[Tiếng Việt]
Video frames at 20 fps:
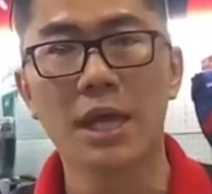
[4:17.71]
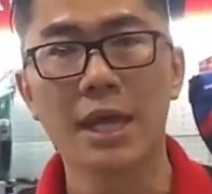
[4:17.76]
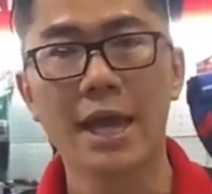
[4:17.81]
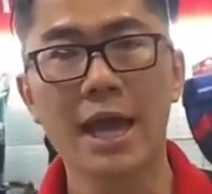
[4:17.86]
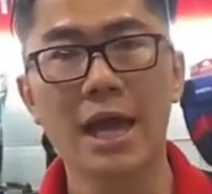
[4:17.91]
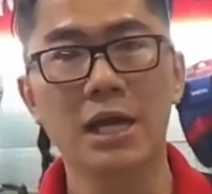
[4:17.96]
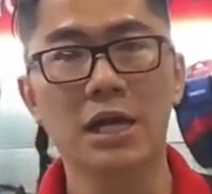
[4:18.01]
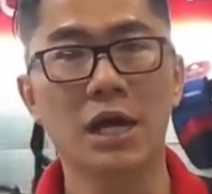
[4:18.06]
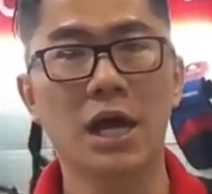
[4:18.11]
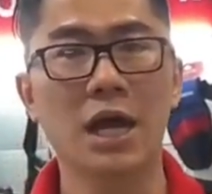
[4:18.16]

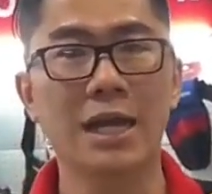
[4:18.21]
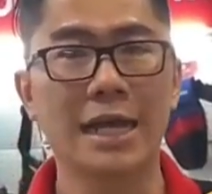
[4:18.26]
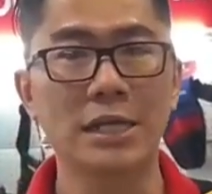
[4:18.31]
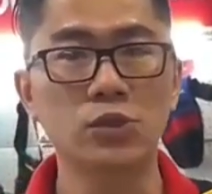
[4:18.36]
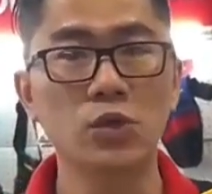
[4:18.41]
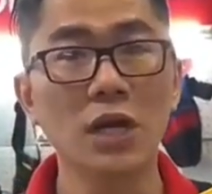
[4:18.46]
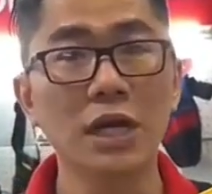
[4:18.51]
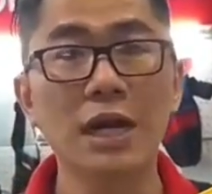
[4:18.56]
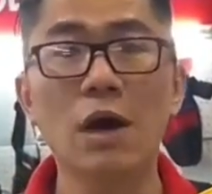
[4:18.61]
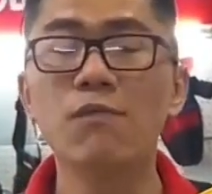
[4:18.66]
ha, ờ, lãi
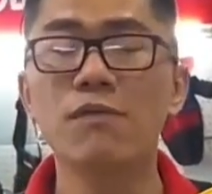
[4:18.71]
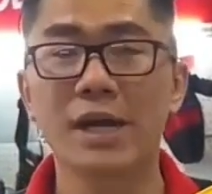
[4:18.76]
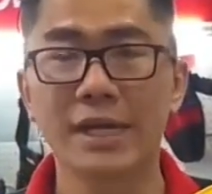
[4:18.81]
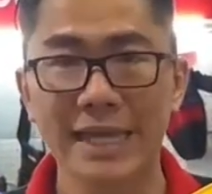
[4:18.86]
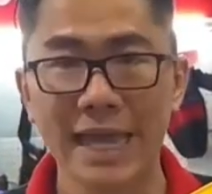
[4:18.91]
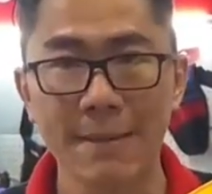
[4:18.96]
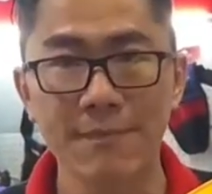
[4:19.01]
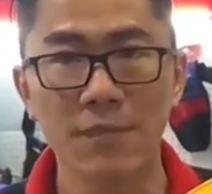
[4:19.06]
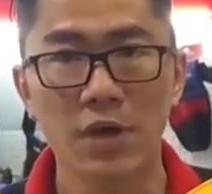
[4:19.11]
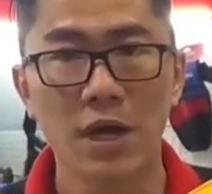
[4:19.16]
suất
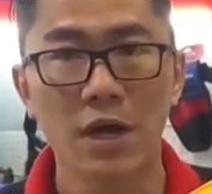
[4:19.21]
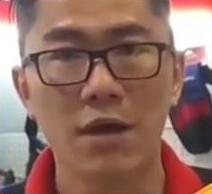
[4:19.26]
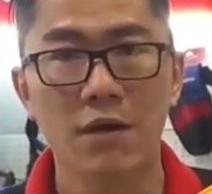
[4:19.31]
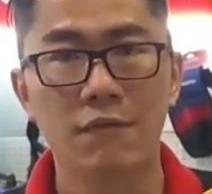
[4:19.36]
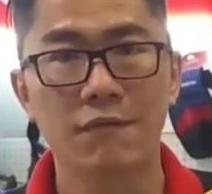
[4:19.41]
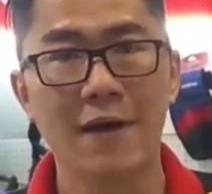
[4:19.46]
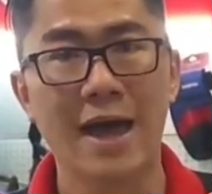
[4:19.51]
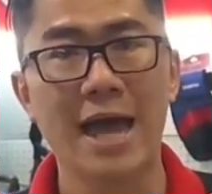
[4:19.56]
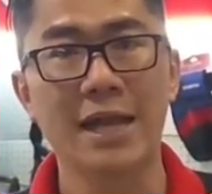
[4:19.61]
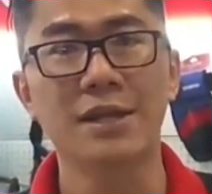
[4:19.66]
0%
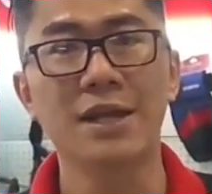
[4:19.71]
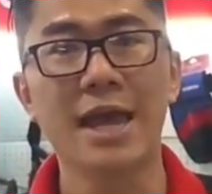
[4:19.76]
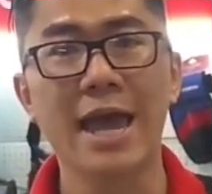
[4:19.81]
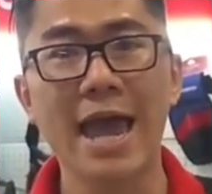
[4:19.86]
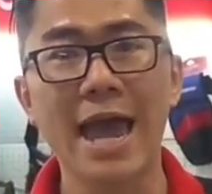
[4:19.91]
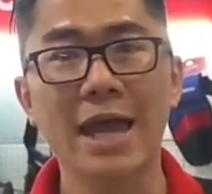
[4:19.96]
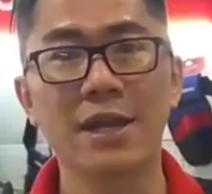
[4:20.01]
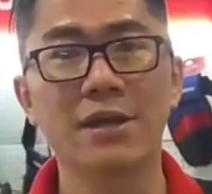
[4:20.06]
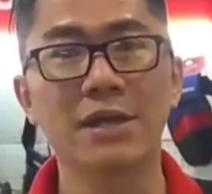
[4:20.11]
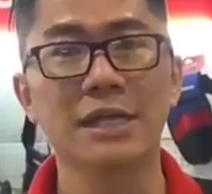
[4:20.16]
và thứ
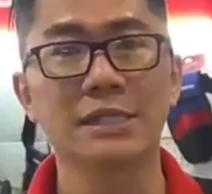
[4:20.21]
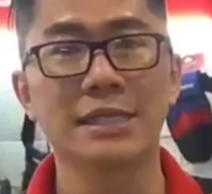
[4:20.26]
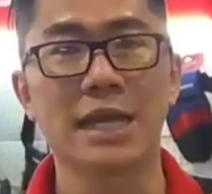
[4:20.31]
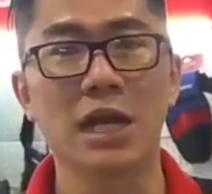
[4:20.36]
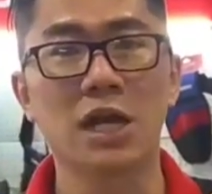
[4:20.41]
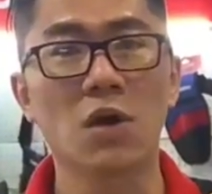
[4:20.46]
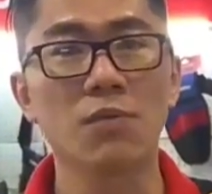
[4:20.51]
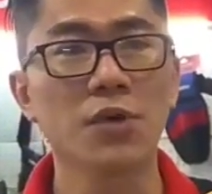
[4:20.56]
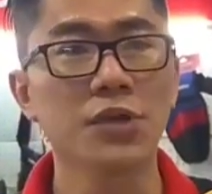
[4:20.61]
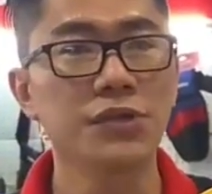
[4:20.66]
hai nữa là sẽ
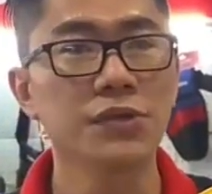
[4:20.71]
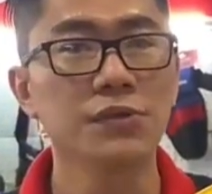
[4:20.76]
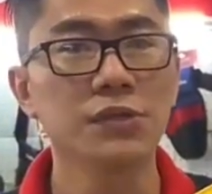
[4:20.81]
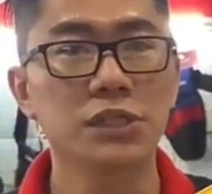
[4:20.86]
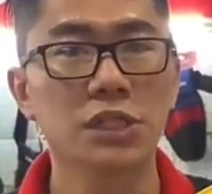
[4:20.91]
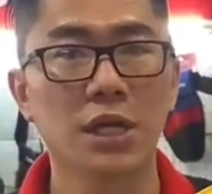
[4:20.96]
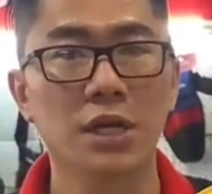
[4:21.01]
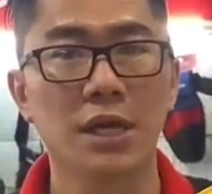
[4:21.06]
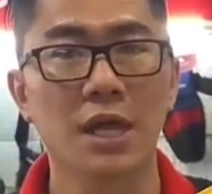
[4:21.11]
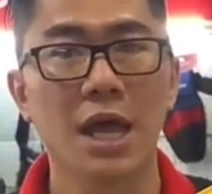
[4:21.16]
không có chương
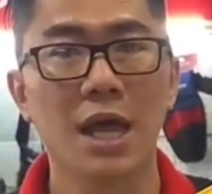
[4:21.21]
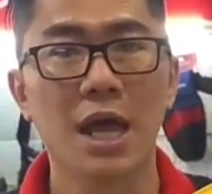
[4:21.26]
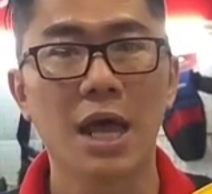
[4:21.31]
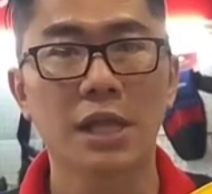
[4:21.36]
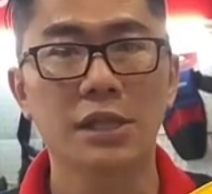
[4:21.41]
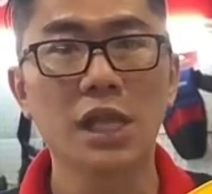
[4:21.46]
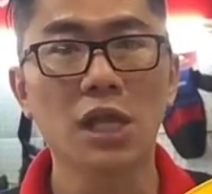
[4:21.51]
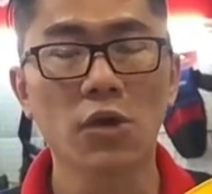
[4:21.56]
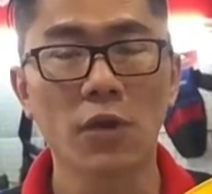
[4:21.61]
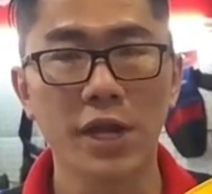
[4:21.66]
trình
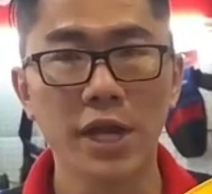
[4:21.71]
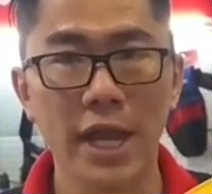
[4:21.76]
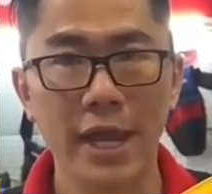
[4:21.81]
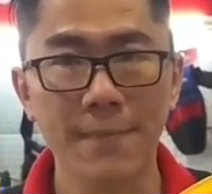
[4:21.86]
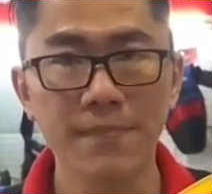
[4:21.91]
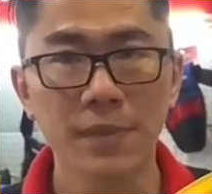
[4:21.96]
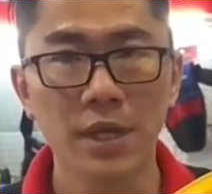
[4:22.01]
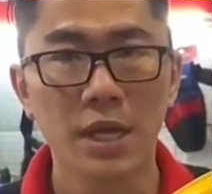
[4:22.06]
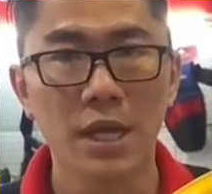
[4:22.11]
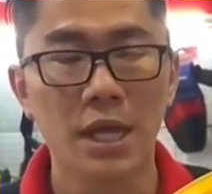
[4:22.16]
tích lũy
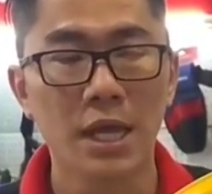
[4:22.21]
điểm